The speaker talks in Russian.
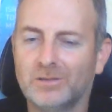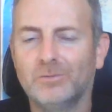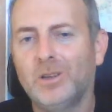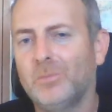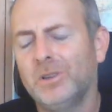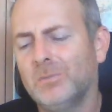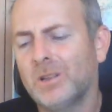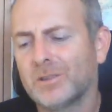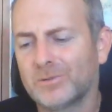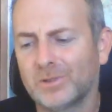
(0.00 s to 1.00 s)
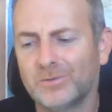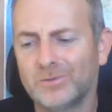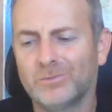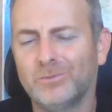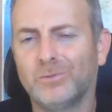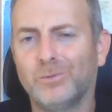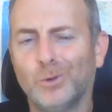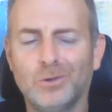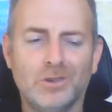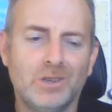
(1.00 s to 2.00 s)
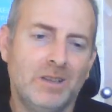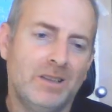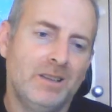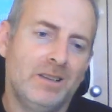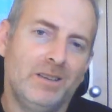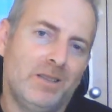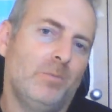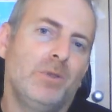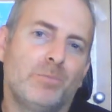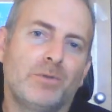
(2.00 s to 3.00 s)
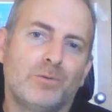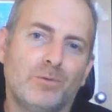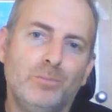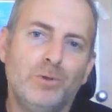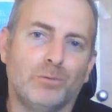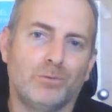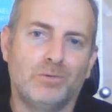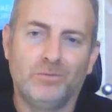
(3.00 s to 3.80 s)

Но ну, я понимал, что это все фуфло, и там меня просто убьют.